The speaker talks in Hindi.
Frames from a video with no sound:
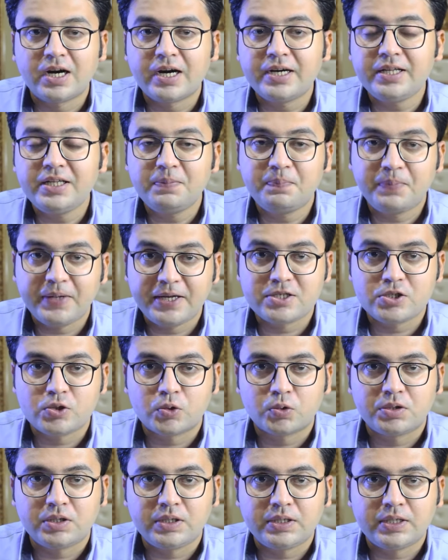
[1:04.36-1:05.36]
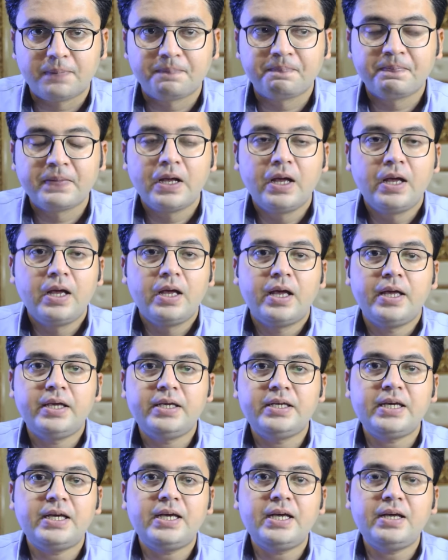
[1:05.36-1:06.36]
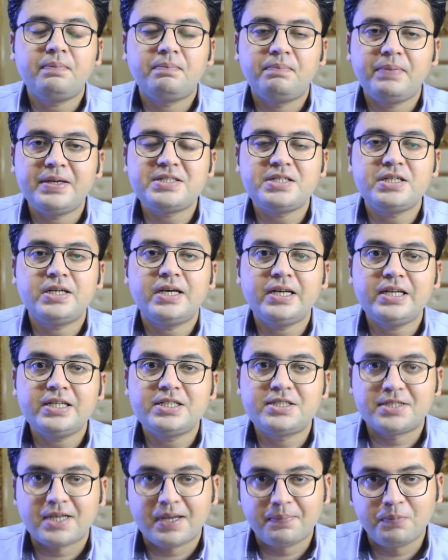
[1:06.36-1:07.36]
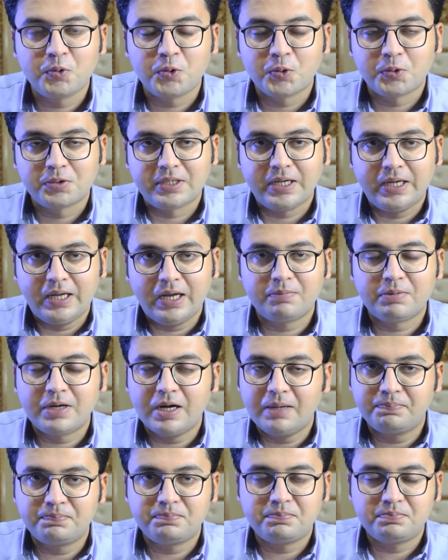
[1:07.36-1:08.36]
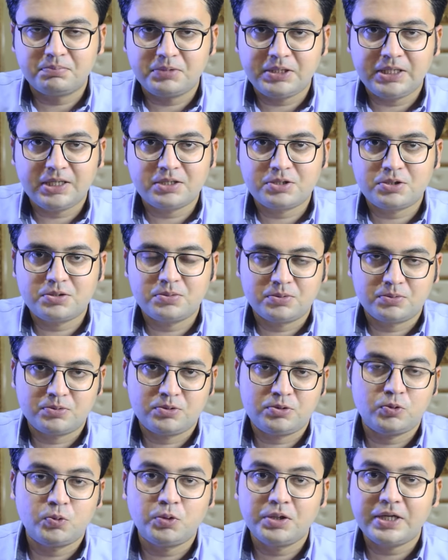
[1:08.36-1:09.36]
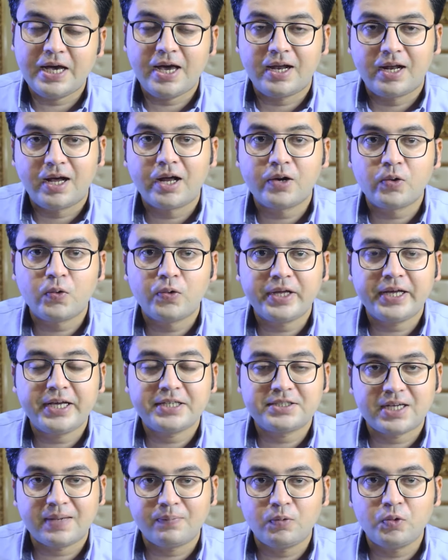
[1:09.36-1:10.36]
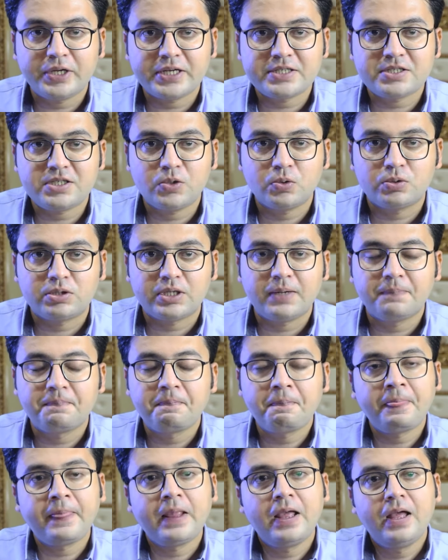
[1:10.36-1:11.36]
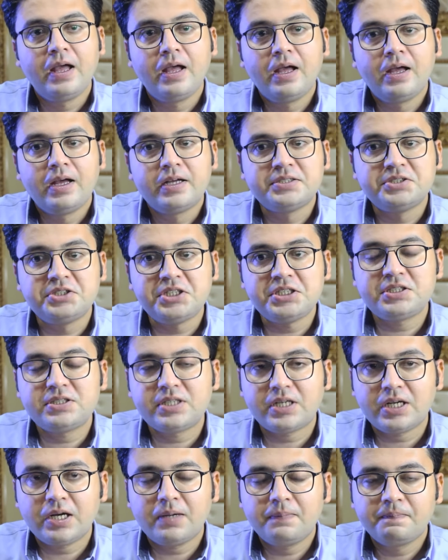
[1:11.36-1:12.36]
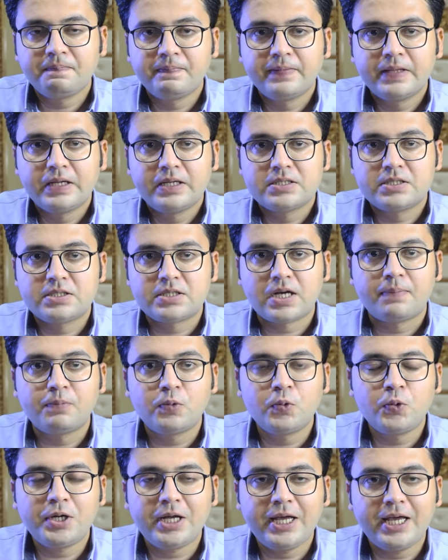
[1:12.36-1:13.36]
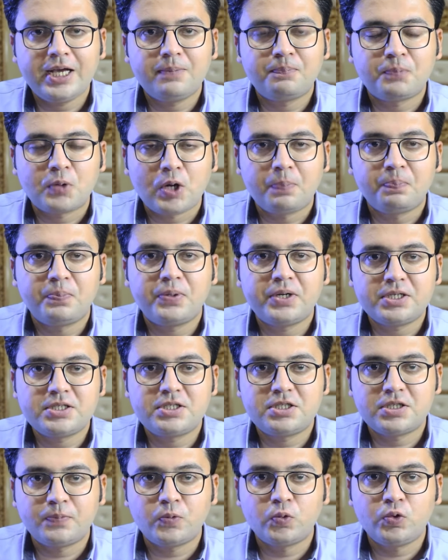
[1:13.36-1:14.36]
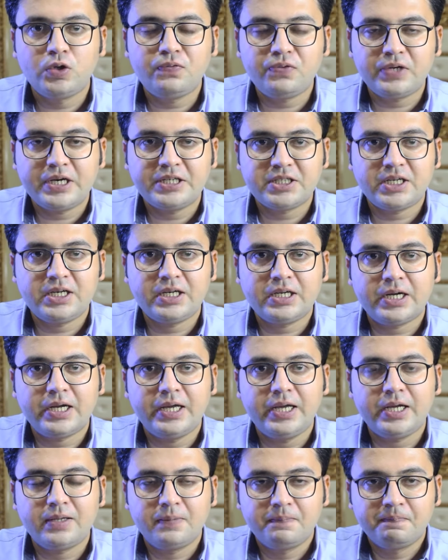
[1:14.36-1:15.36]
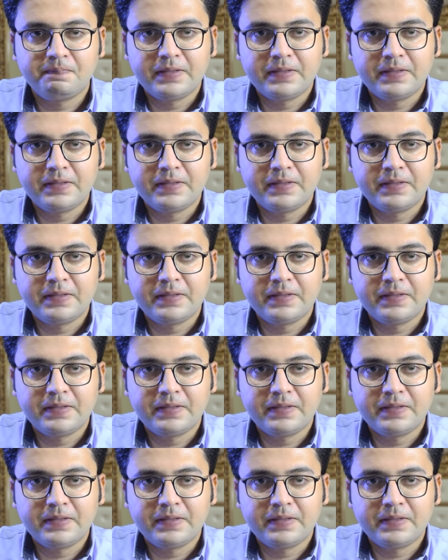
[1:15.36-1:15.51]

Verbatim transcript: गाढ़ी पेस्ट होती है ये बेसिकली साबुन होता है अब आप ये सुन के हैरान होंगे कि साबुन कैसे होता है जिस तरह साबुन एक प्रॉपर सपूनिफिकेशन का एक